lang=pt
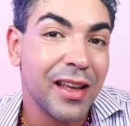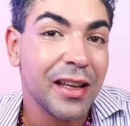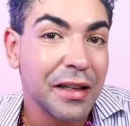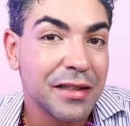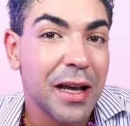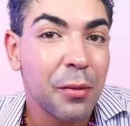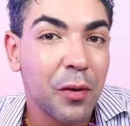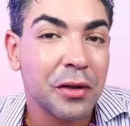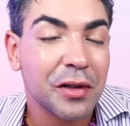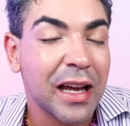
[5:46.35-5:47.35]
E sabe
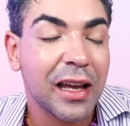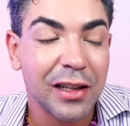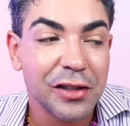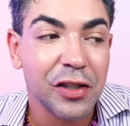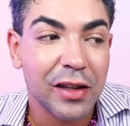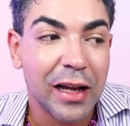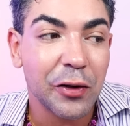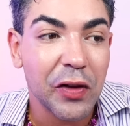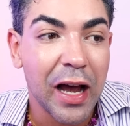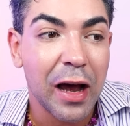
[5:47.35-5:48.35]
quando tem aquele
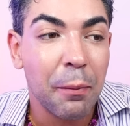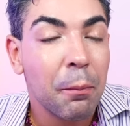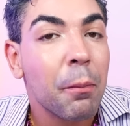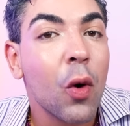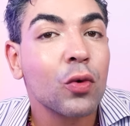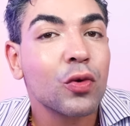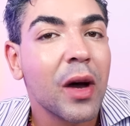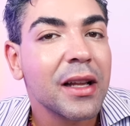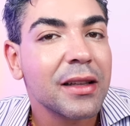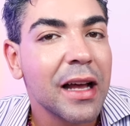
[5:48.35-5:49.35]
ditado da
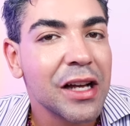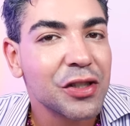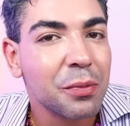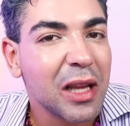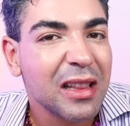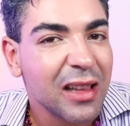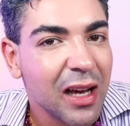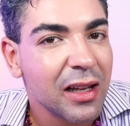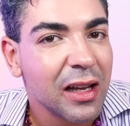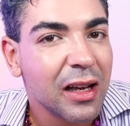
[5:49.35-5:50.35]
pontualidade
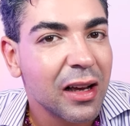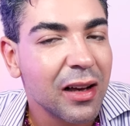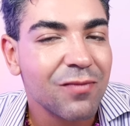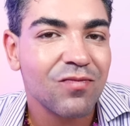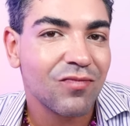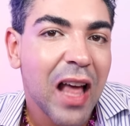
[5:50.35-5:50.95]
britânica?